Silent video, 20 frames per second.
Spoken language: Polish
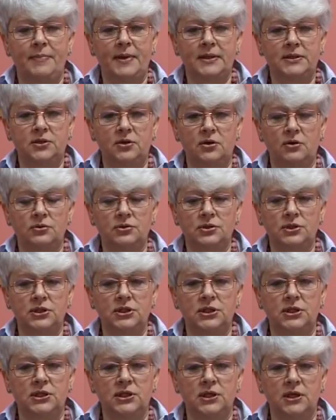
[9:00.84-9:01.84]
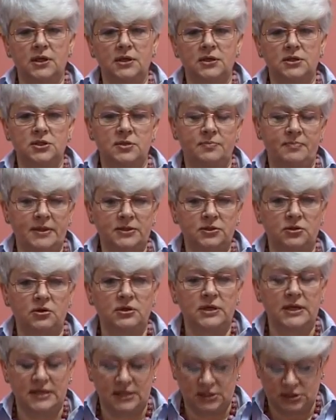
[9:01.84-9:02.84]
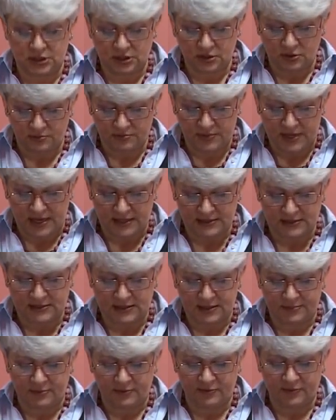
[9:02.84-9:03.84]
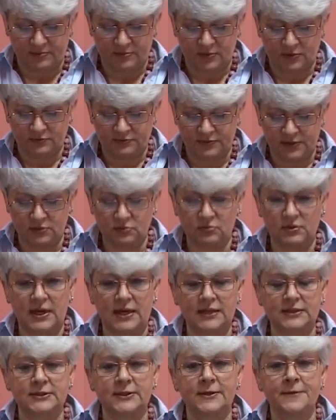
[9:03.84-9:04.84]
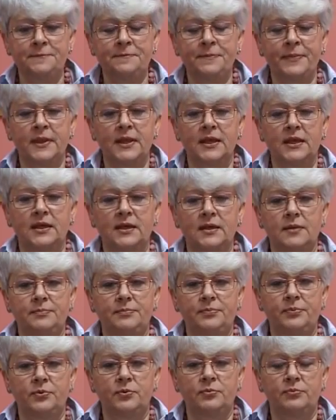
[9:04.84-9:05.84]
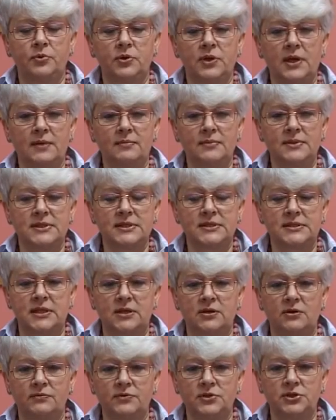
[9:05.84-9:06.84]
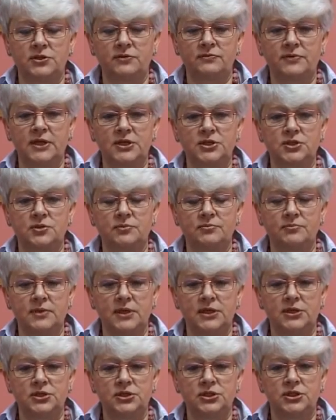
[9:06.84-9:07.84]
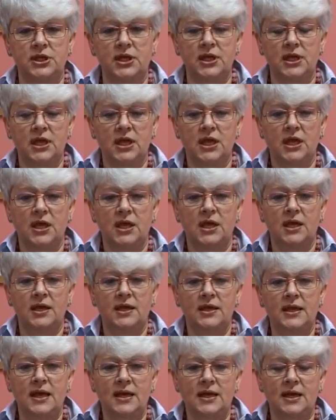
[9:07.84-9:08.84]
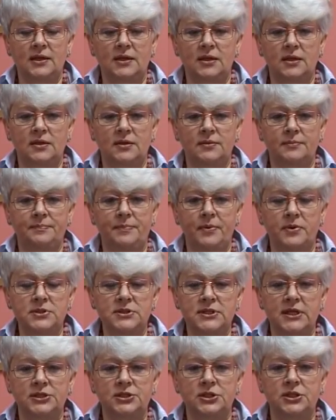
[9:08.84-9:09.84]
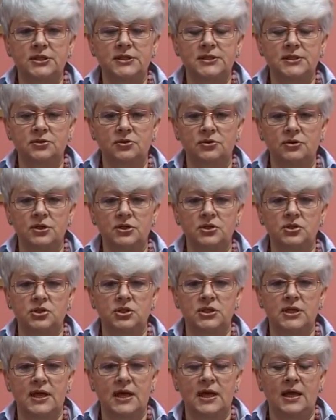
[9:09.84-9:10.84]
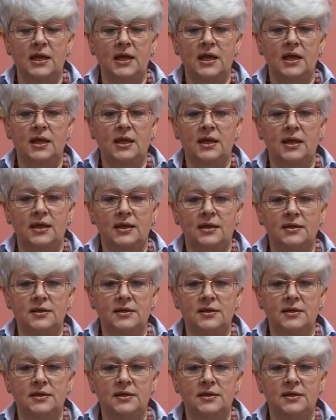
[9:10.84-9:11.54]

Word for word: patronki czy patrona naszego miasta, bowiem od wielu lat e, próbujemy zastanowić się w naszym mieście, jaka postać historyczna e,